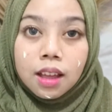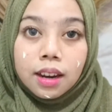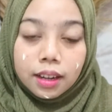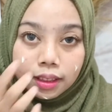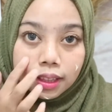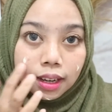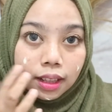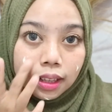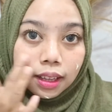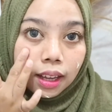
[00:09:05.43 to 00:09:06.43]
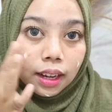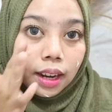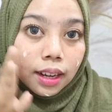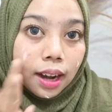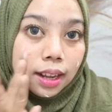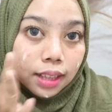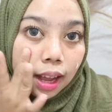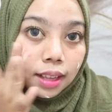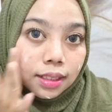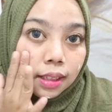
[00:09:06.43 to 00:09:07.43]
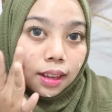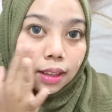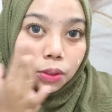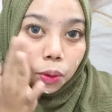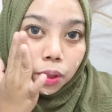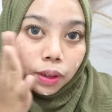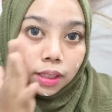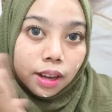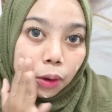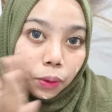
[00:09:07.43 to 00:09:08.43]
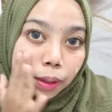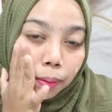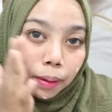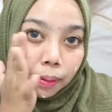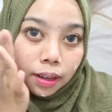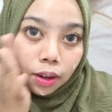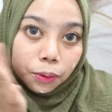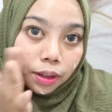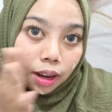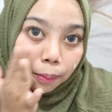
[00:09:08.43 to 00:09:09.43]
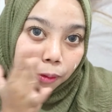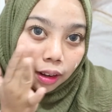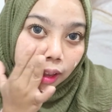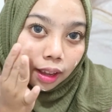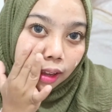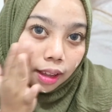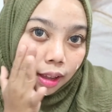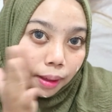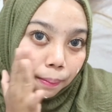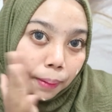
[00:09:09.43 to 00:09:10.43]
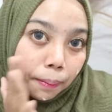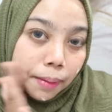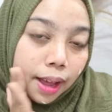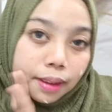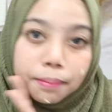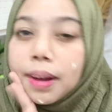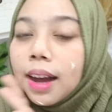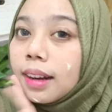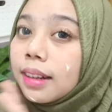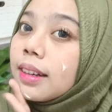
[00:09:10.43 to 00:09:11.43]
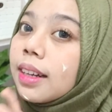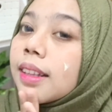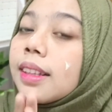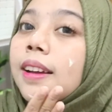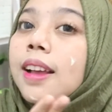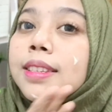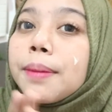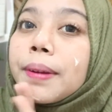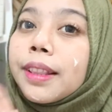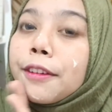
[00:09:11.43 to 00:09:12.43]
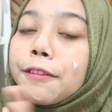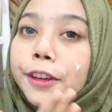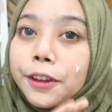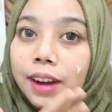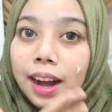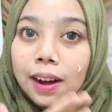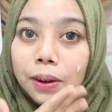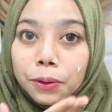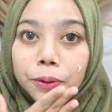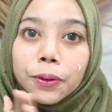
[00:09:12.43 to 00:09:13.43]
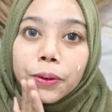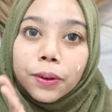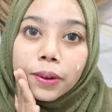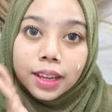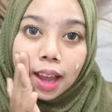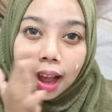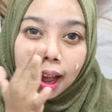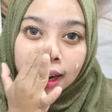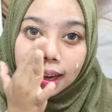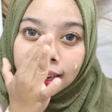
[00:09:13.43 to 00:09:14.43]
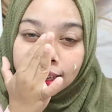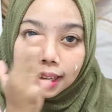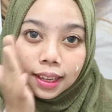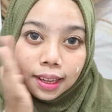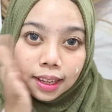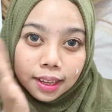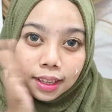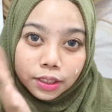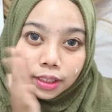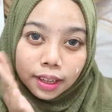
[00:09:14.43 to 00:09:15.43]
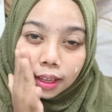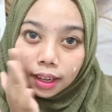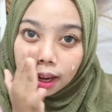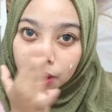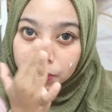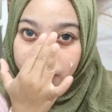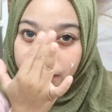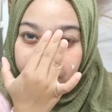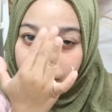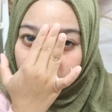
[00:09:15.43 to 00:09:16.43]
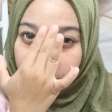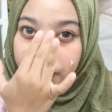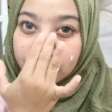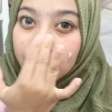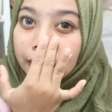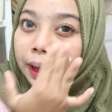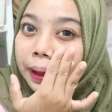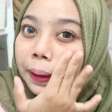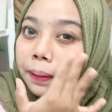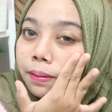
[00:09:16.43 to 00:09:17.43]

literally kalian ngerasa gak sih guys kulit wajah aku ini bener-bener udah mulai membaik banget gak seperti video aku yang ada di channel aku sebelumnya